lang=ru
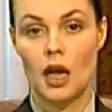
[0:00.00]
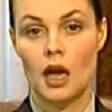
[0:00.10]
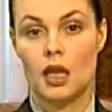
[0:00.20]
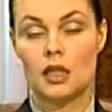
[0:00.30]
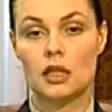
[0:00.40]

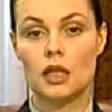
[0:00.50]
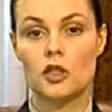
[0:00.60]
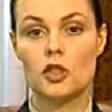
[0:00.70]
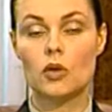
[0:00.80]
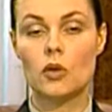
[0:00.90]
Не секрет,
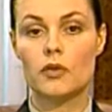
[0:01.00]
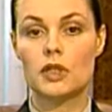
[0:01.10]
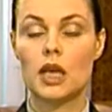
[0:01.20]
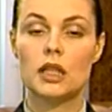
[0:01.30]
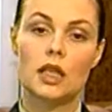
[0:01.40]
что в
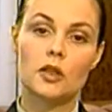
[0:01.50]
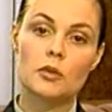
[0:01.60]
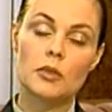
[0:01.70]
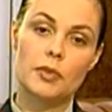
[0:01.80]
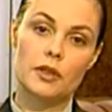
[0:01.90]
странах, которые мы
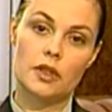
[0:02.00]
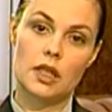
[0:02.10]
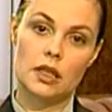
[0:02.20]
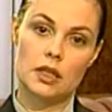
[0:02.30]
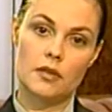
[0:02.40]
привыкли
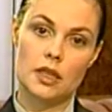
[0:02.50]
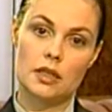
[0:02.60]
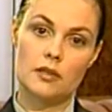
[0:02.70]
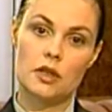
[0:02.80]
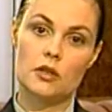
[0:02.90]
называть
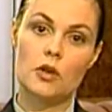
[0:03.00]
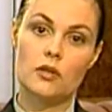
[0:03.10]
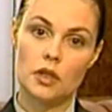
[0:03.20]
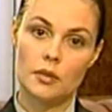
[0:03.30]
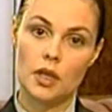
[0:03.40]

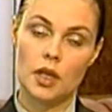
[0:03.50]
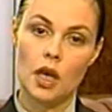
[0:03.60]
цивилизованными,